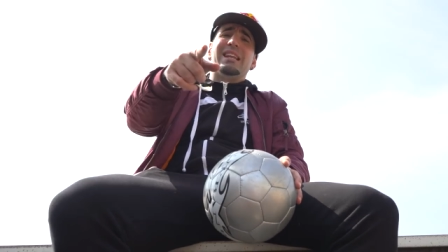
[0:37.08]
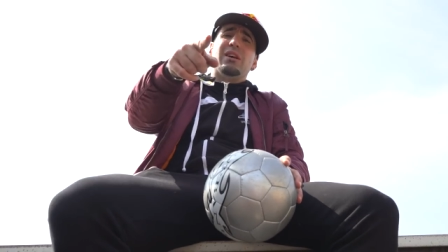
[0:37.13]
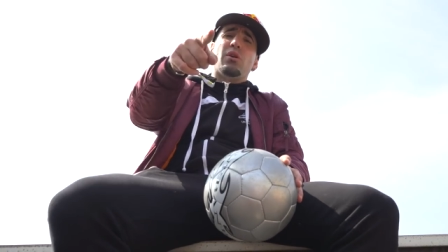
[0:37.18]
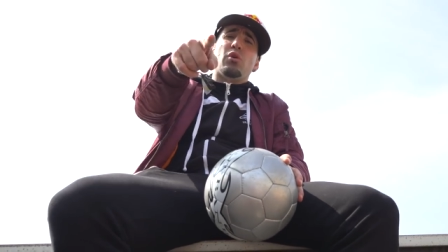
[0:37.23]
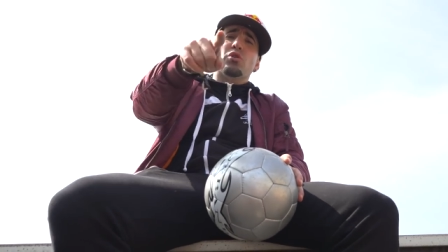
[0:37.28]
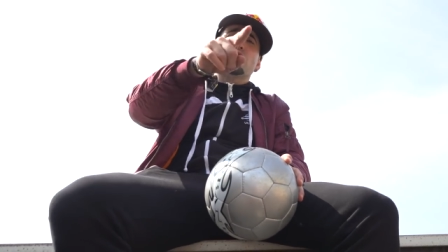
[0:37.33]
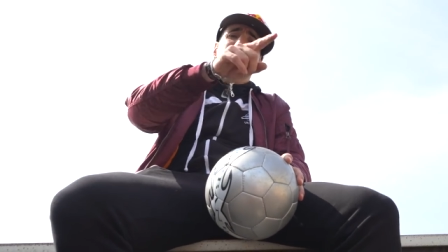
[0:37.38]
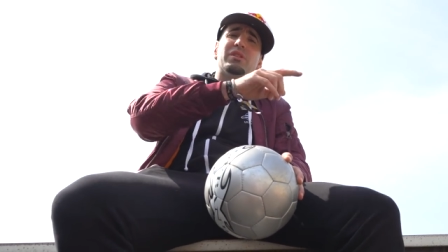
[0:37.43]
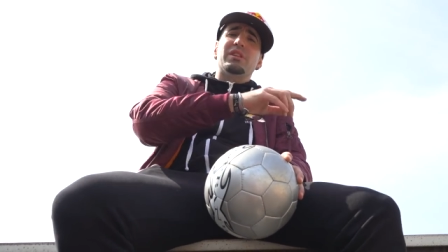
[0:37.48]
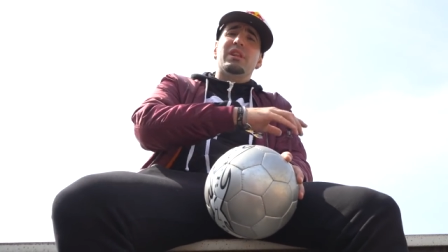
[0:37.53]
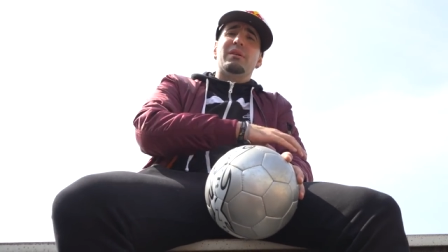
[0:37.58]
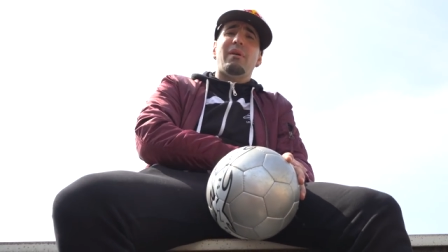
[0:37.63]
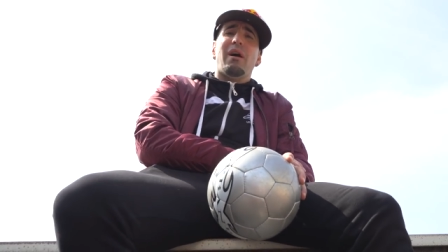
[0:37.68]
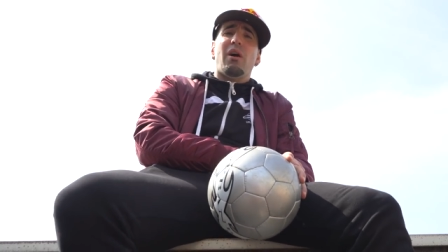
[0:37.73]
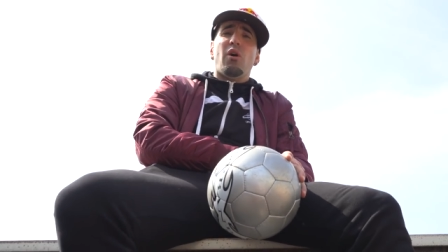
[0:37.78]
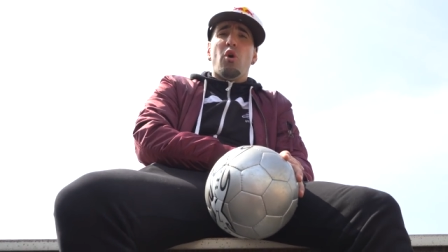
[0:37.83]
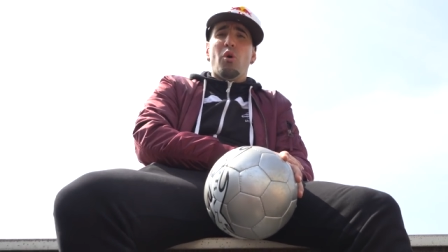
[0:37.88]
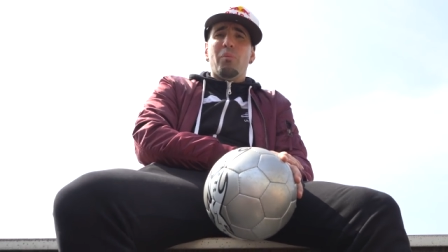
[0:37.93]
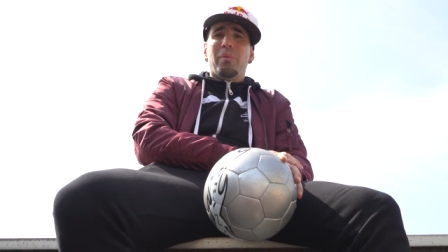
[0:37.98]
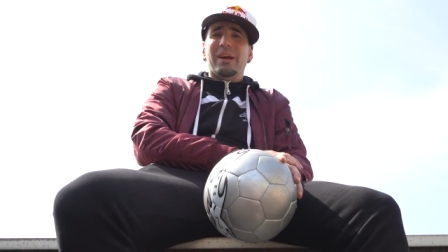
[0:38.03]
d'aller rejoindre Neymar
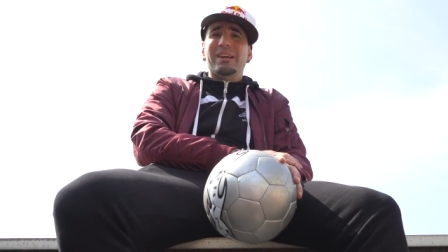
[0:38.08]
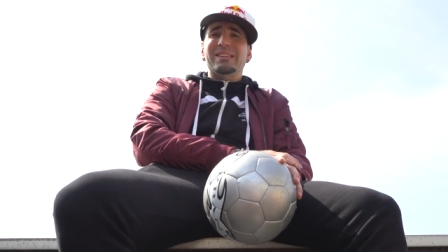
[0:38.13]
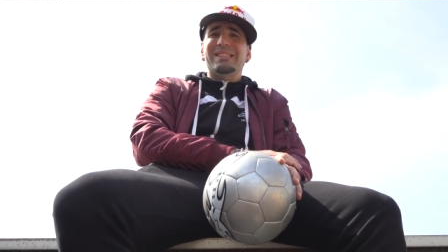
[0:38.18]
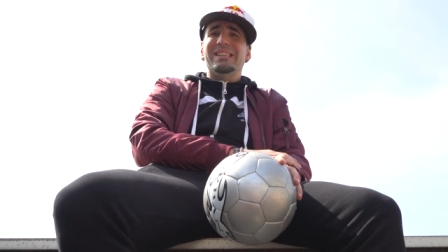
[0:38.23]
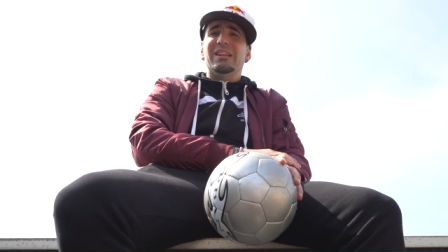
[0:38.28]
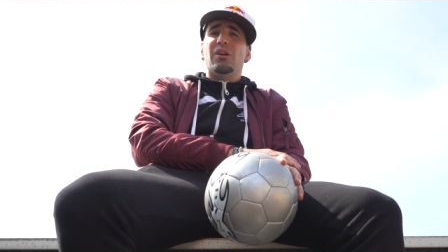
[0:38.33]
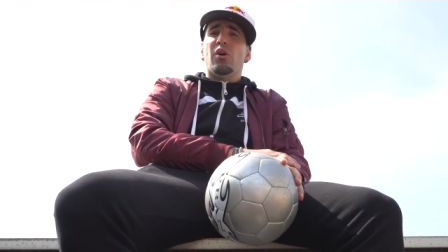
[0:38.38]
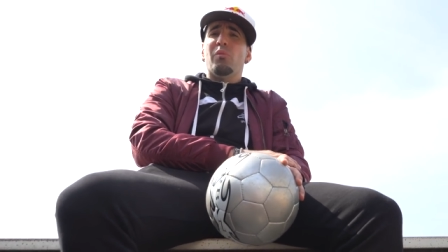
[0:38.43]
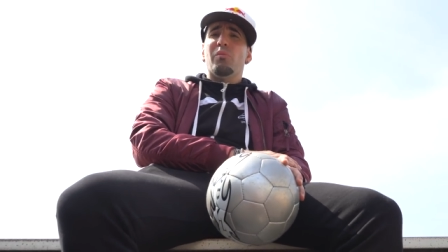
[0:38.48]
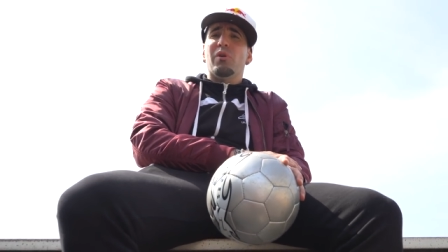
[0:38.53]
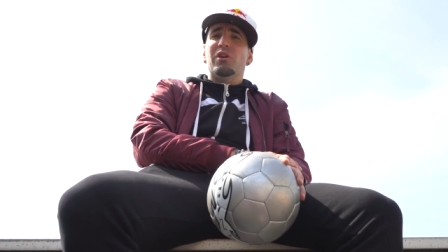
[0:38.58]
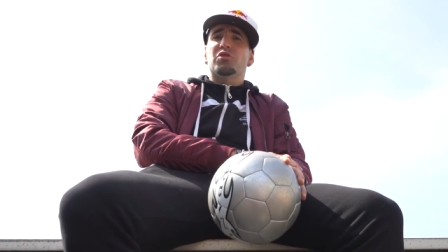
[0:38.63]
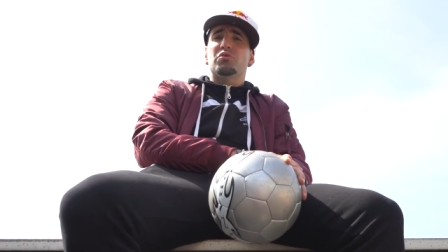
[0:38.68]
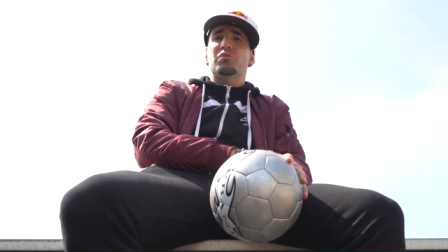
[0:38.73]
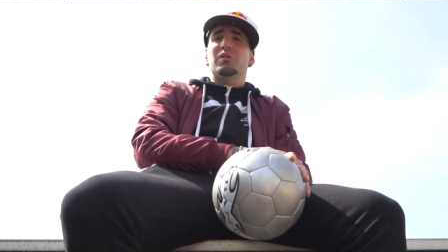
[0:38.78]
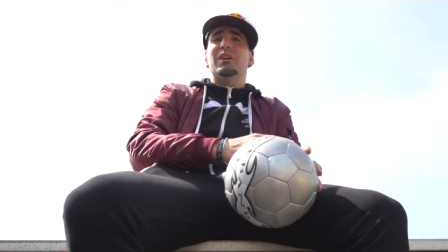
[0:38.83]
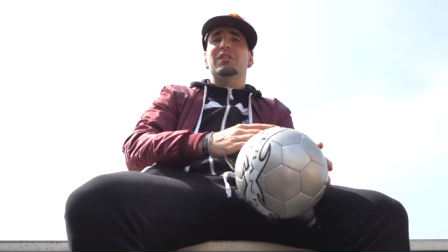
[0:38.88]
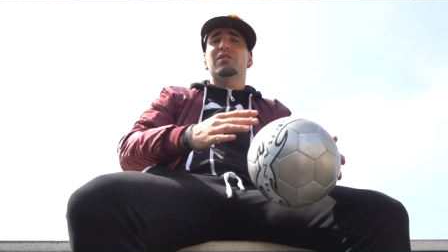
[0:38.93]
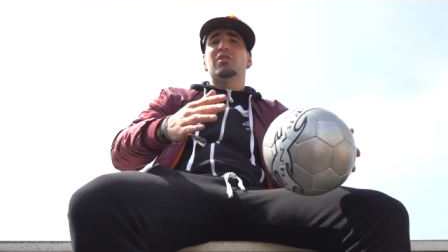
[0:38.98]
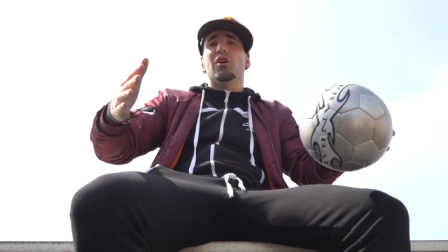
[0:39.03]
au Brésil au mois de
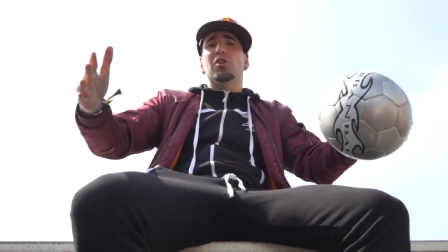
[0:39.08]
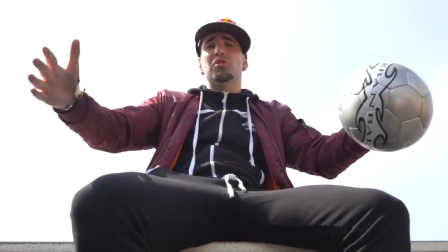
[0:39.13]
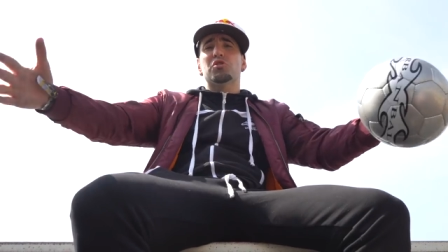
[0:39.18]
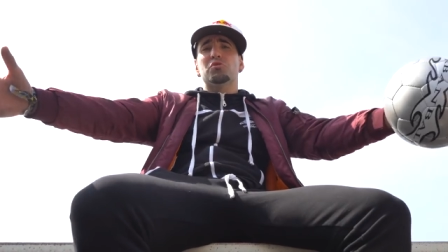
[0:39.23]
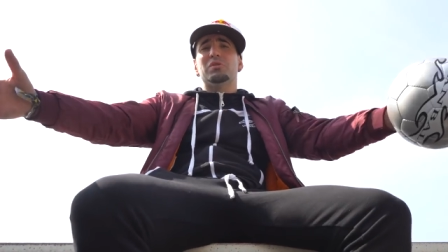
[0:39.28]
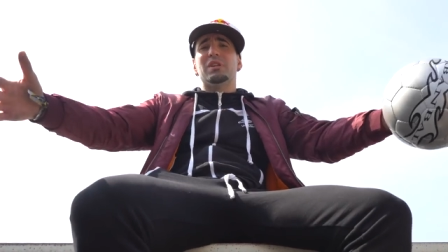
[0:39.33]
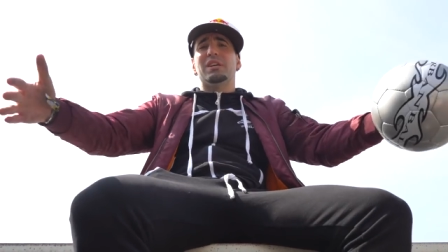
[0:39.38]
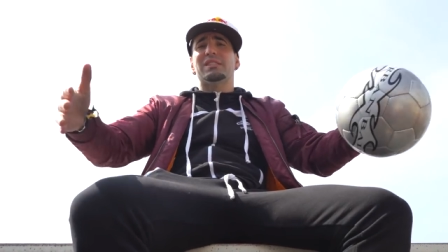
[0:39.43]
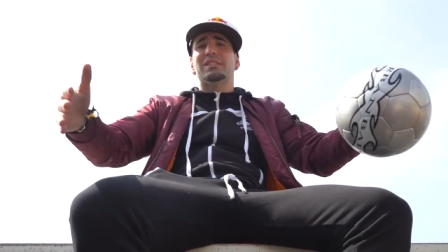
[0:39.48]
juillet dans son